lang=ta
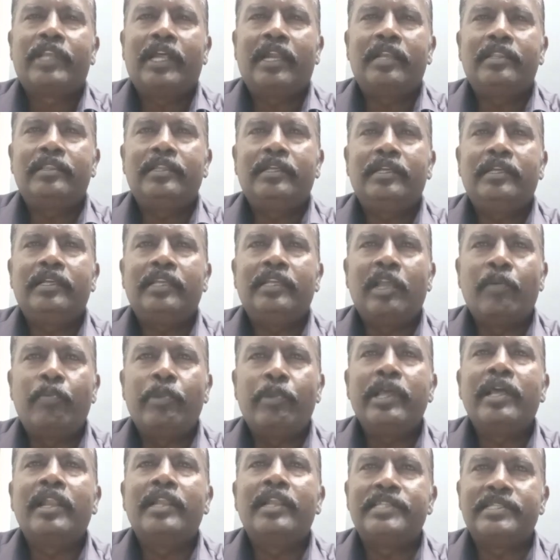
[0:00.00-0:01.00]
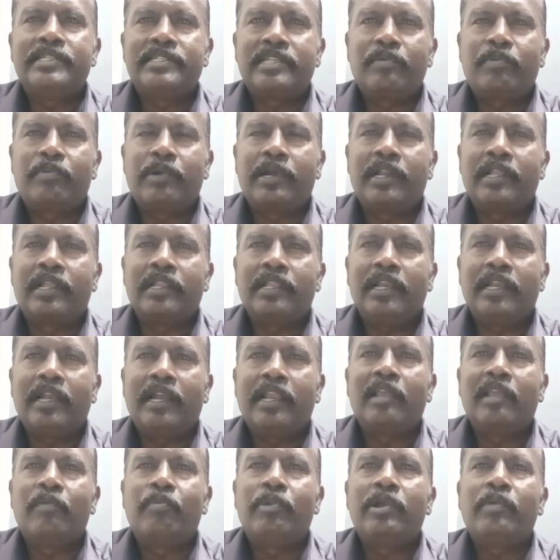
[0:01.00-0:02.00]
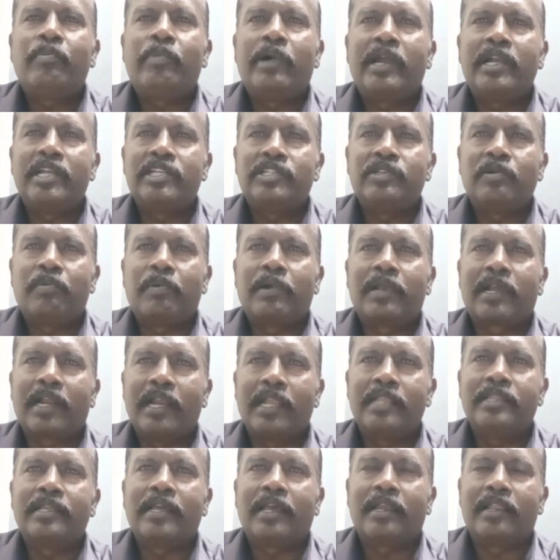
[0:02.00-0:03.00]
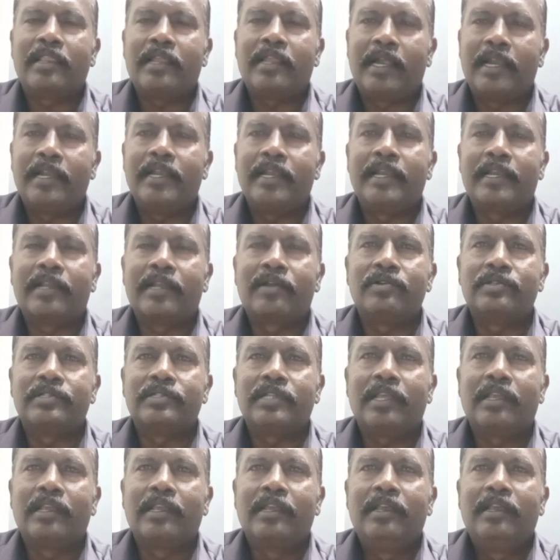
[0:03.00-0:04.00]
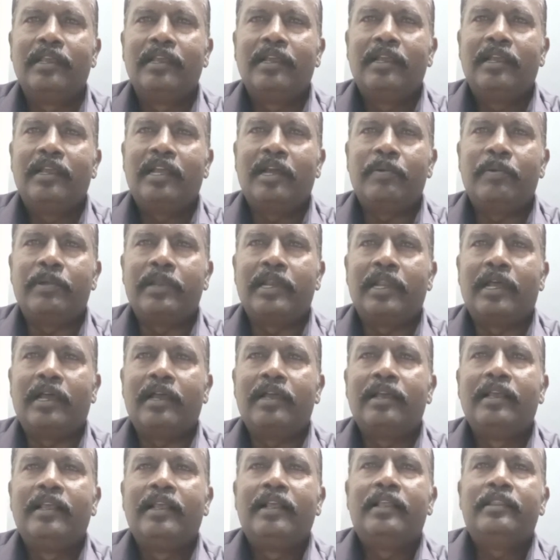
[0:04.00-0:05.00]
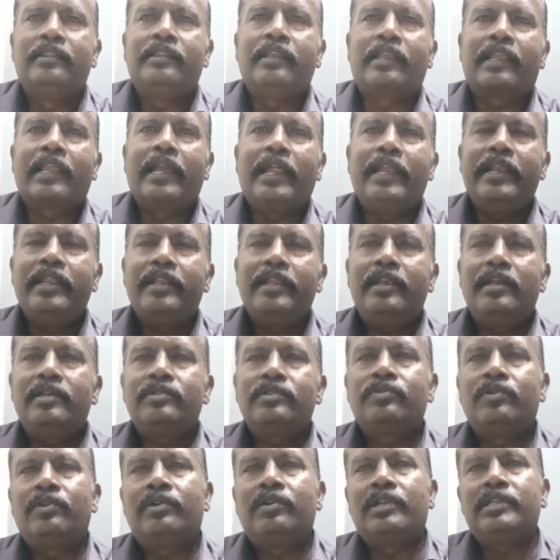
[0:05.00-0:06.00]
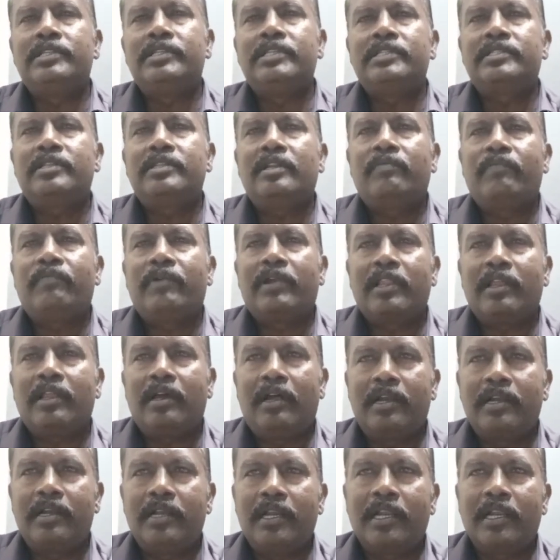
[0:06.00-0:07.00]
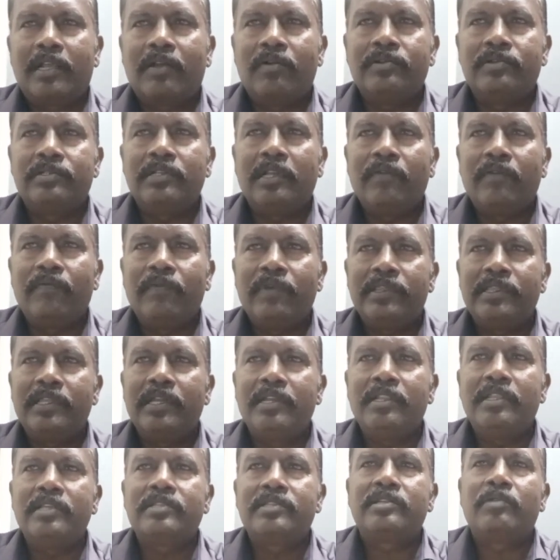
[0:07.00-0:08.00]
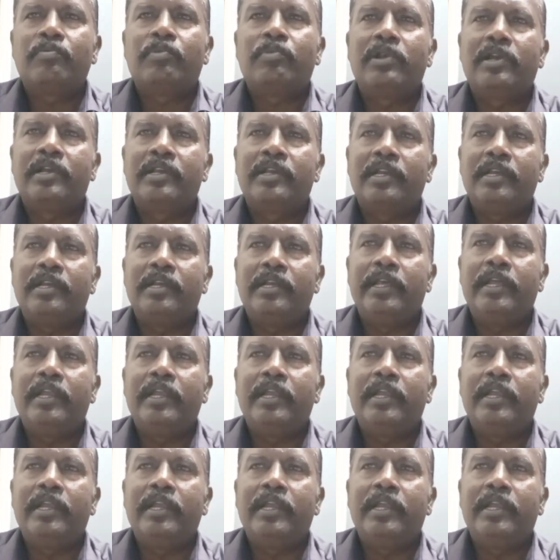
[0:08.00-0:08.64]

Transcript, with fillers: அடுத்து எப்படி ரெஜிஸ்டர் பண்ணுறது இல்லைனா எப்படி பார்ட்டிசிபேட் கலந்துக்கிறது ஆன்லைன் கவுன்சிலிங் அப்படின்னா இந்த கேண்டிடேட்ஸ் ஷுட் ரிஜிஸ்டர் பண்ணுறது ஆன்லைன் கவுன்சிலிங் வித்தின் தி ஸ்டிப்புலேட்டட்